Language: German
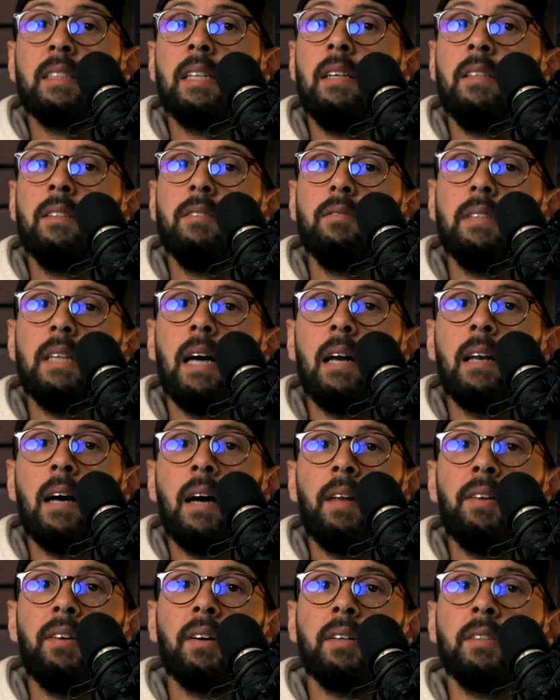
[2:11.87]
Zellen wie
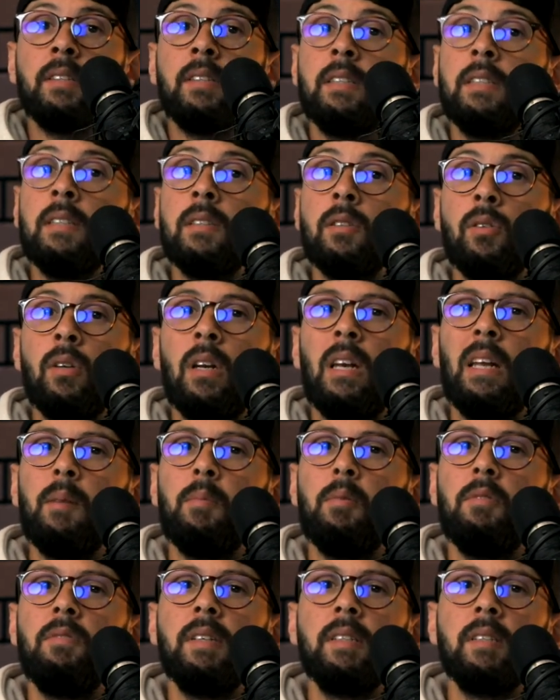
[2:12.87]
alle anderen Tiere und
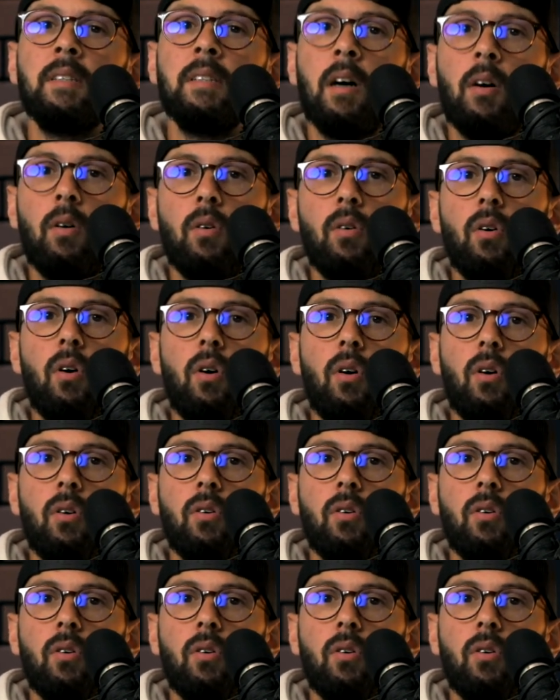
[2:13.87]
Lebewesen auch.